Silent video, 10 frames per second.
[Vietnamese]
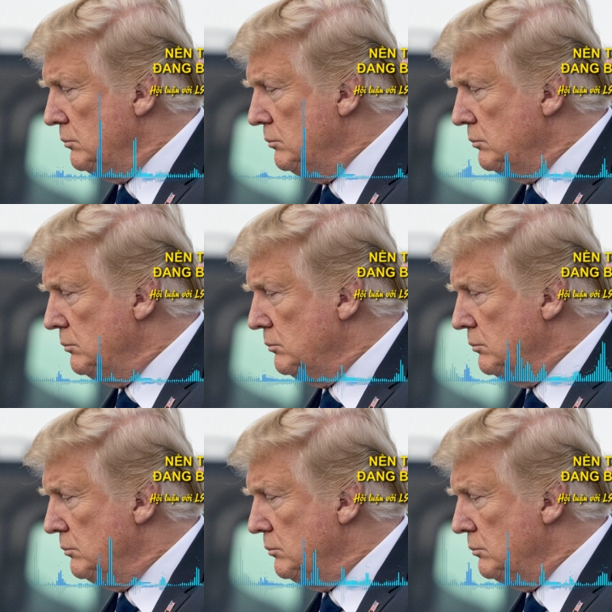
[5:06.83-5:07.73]
thì
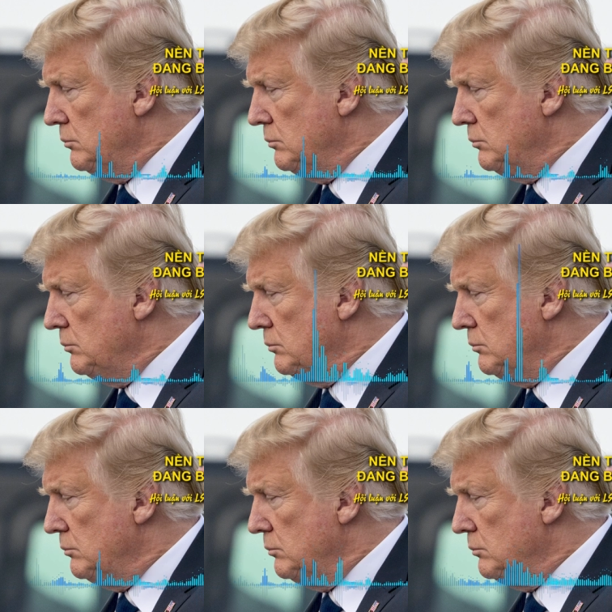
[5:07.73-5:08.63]
trong bốn người con
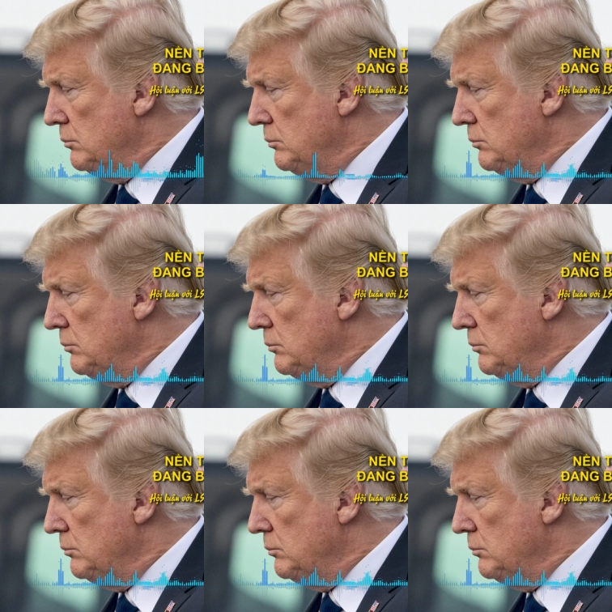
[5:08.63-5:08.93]
trai đó